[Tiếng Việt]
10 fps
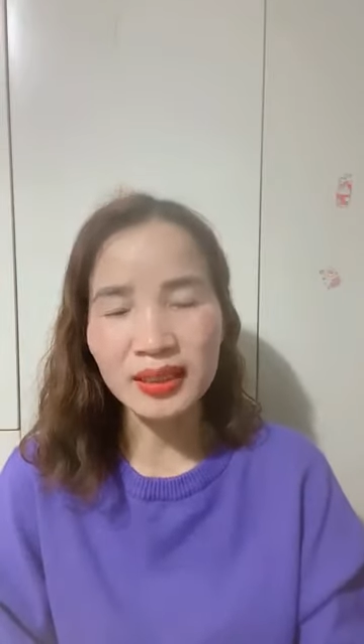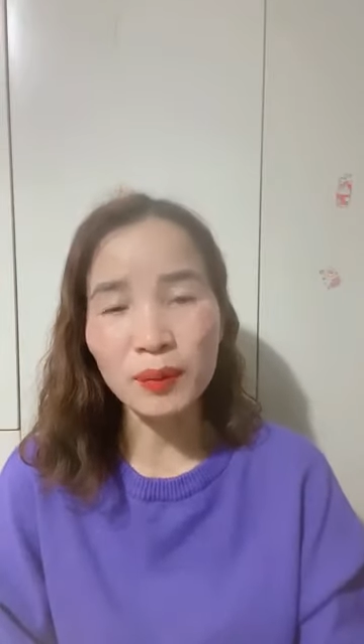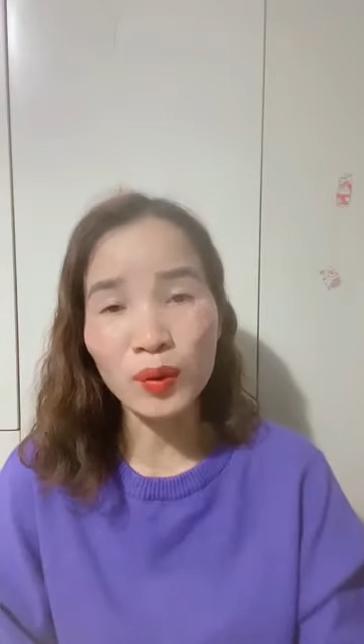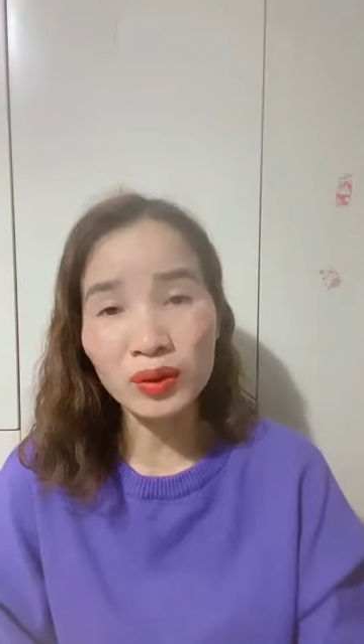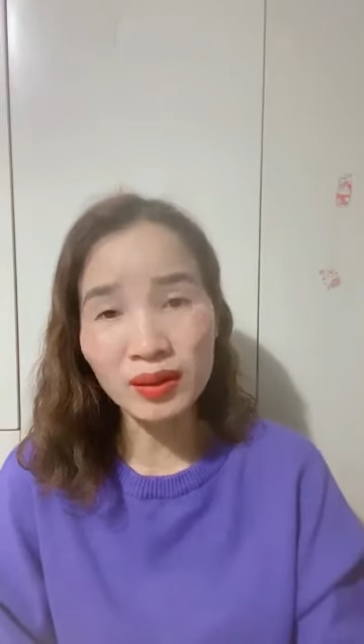
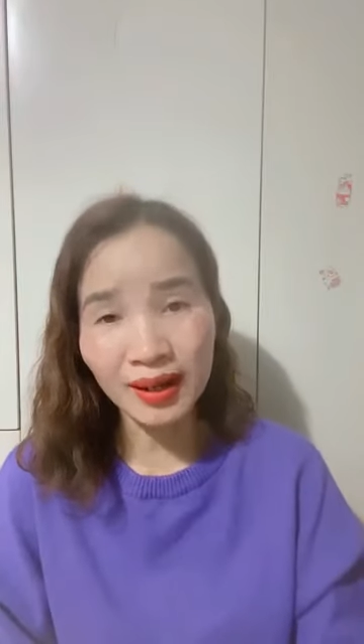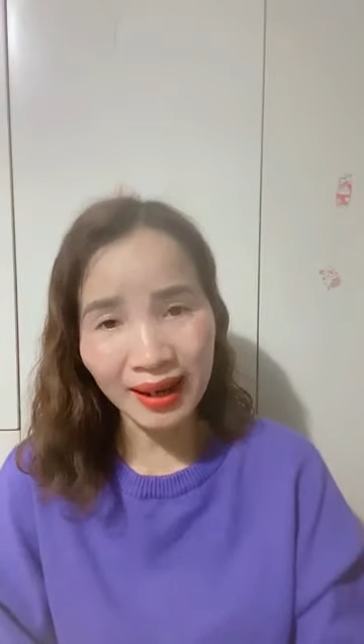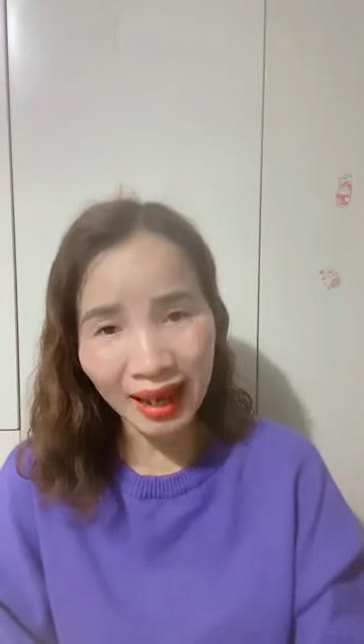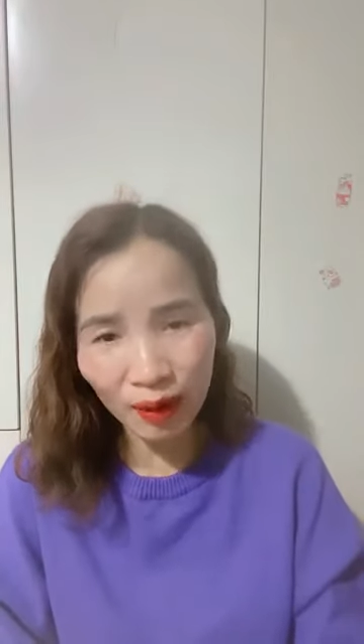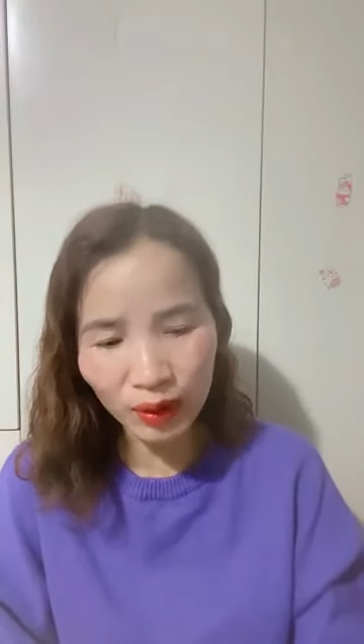Trở thành một
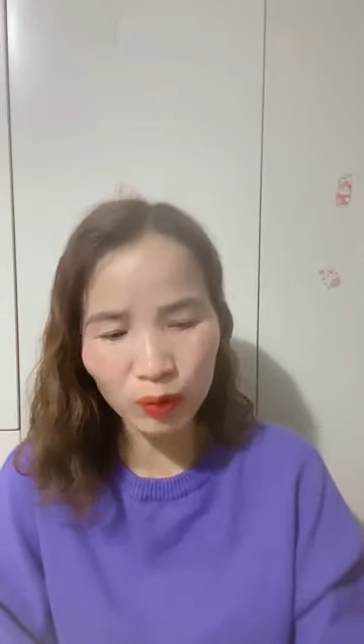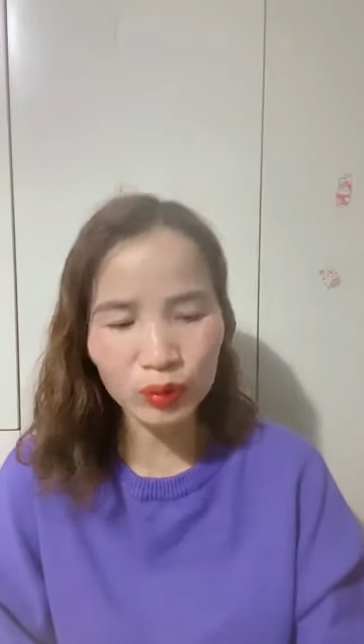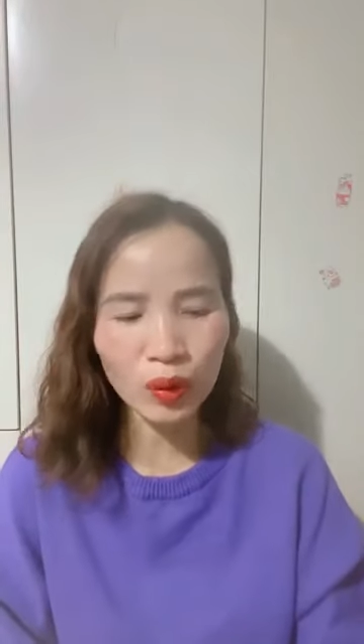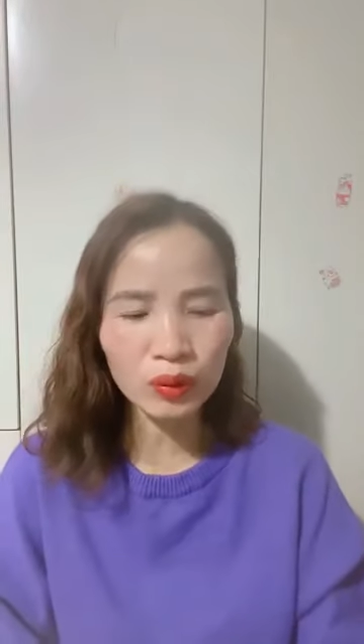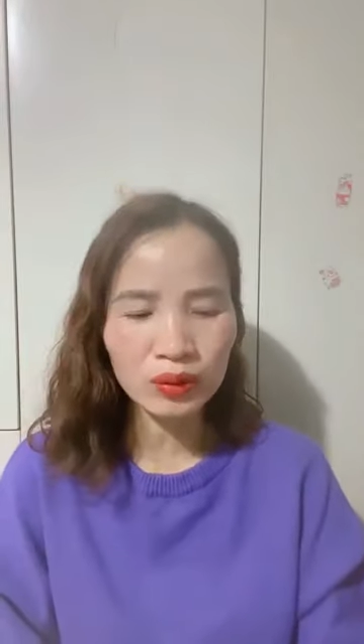người lao
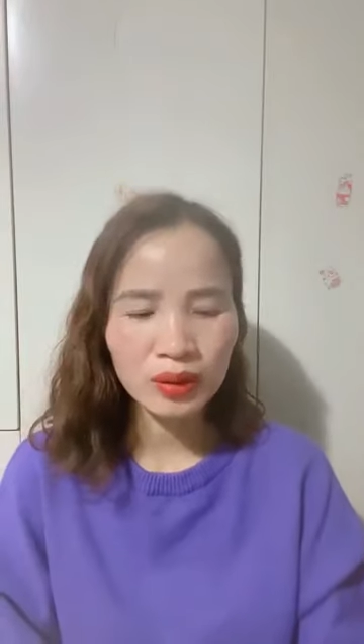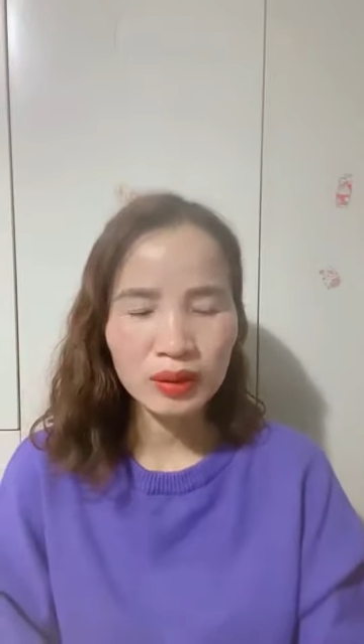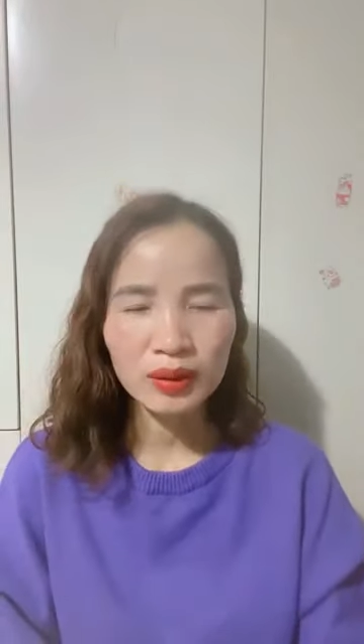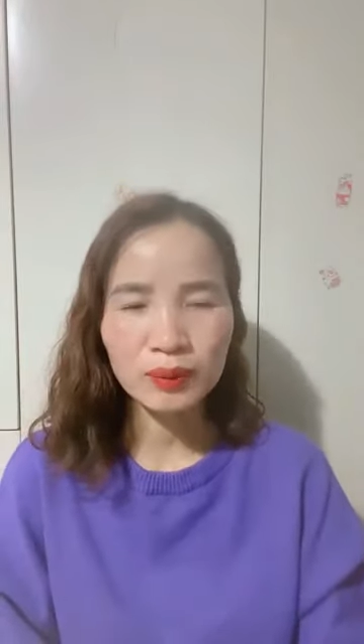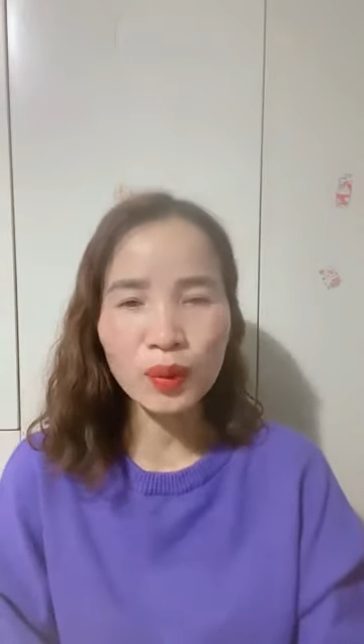động
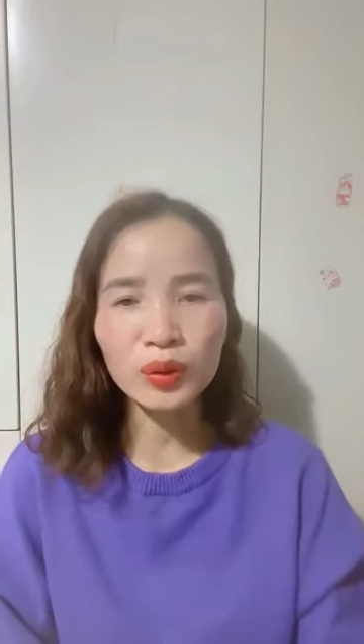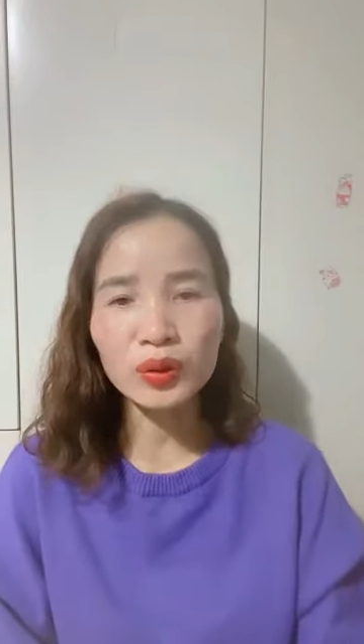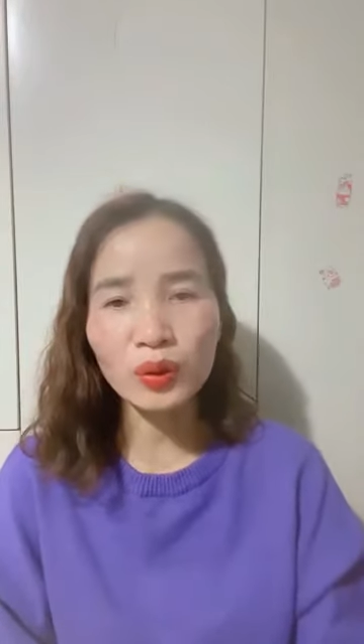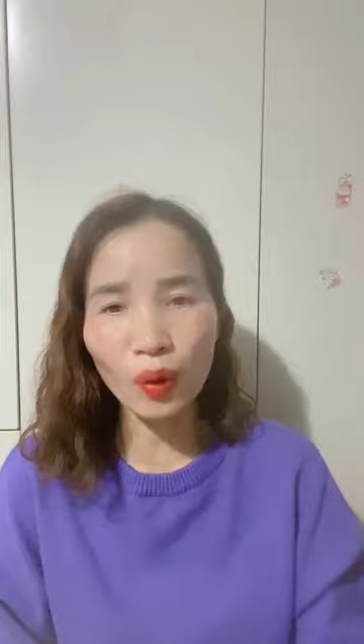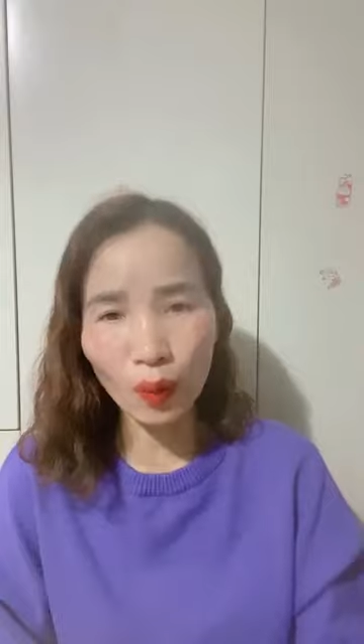tốt,
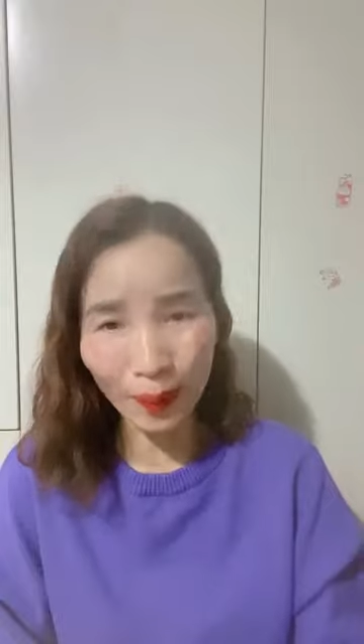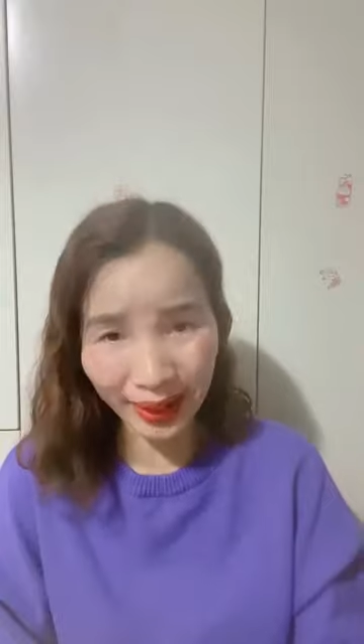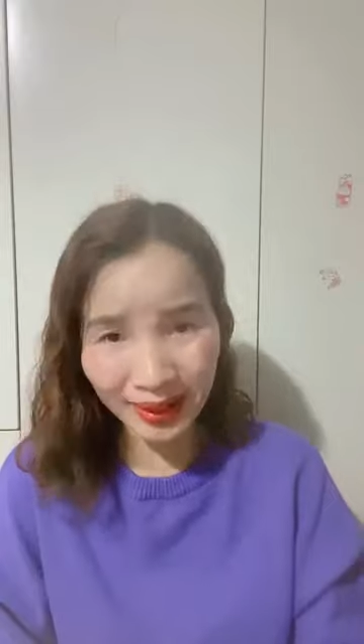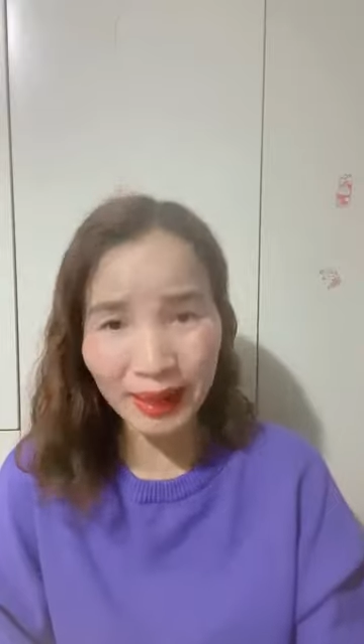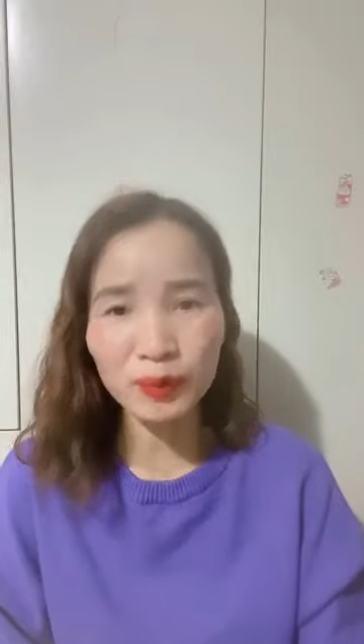một cỗ
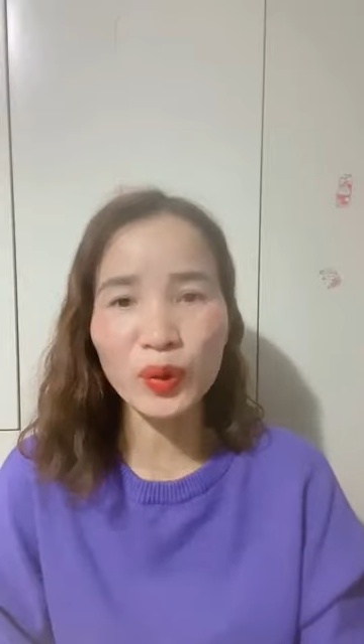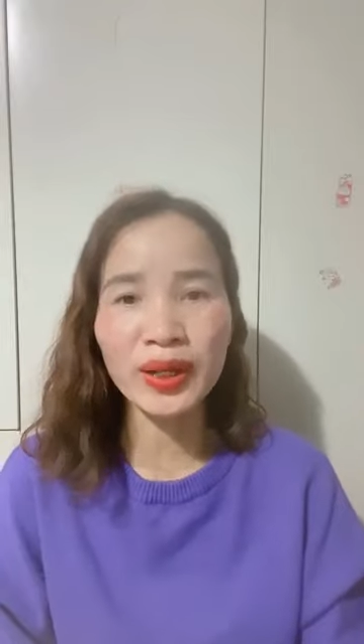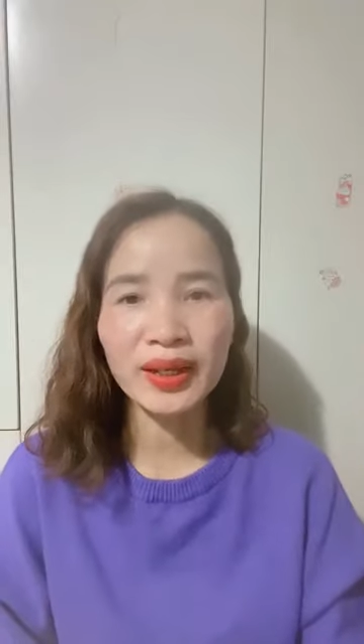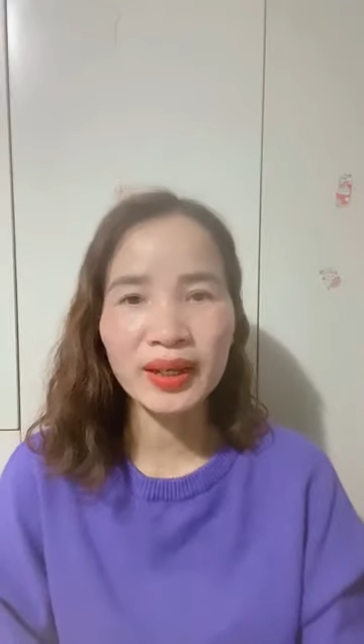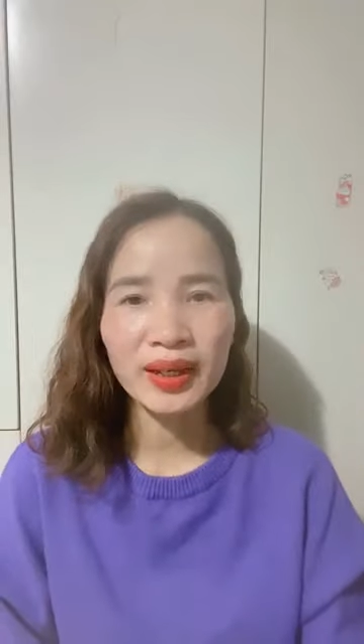máy
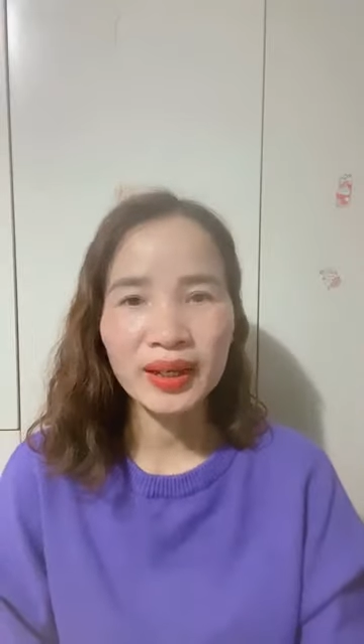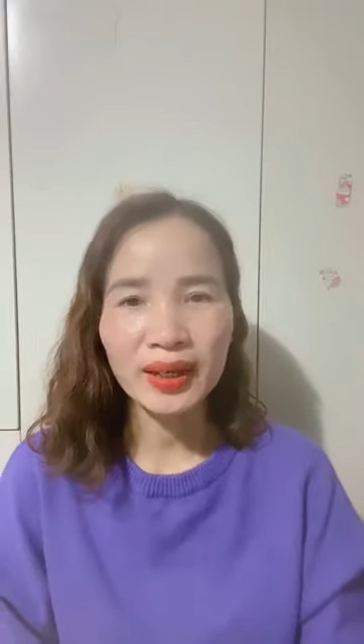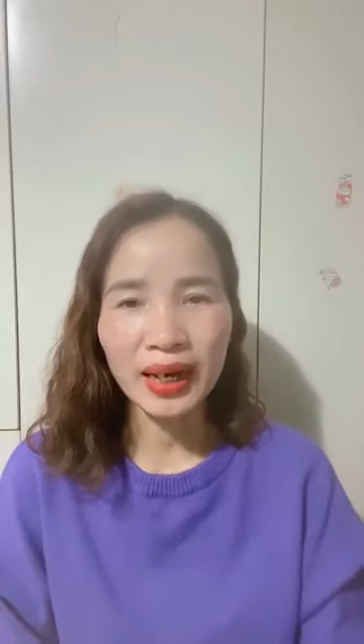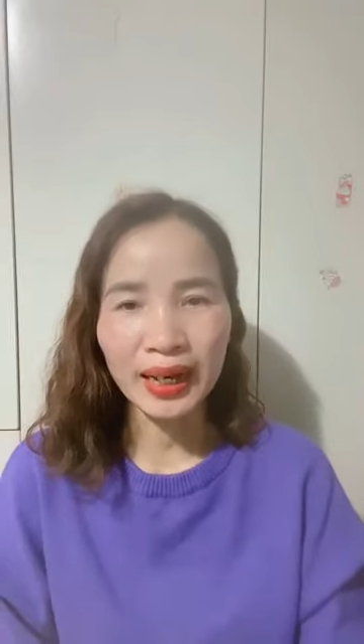làm thuê.